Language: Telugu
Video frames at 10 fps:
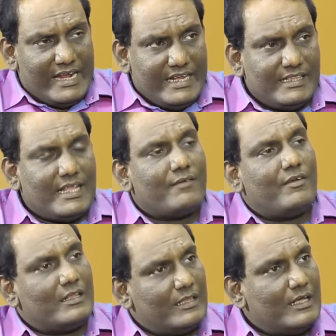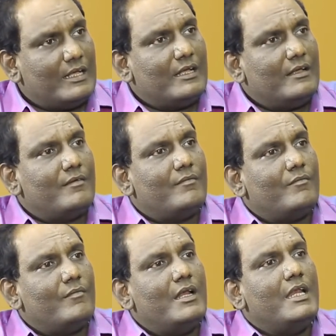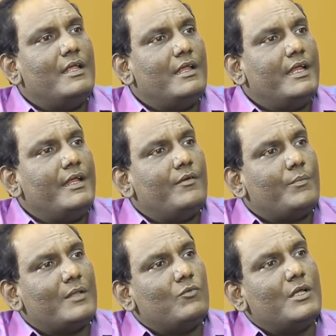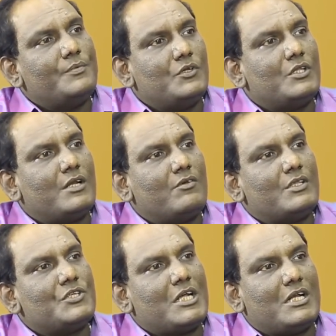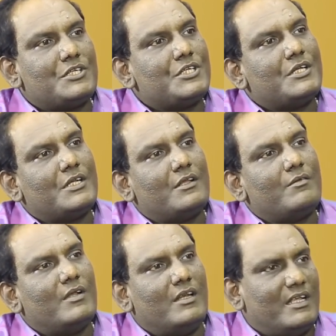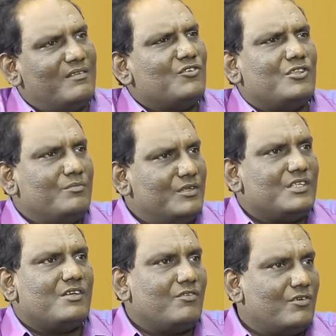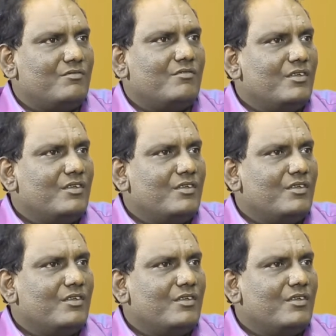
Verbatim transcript: అయిన తర్వాత మళ్ళీ పదమూడు ఎపిసోడ్ల తర్వాత శకలక్ శంకర్ గారు మళ్ళీ ఆయన కొద్దిగా బిజీ అవ్వటం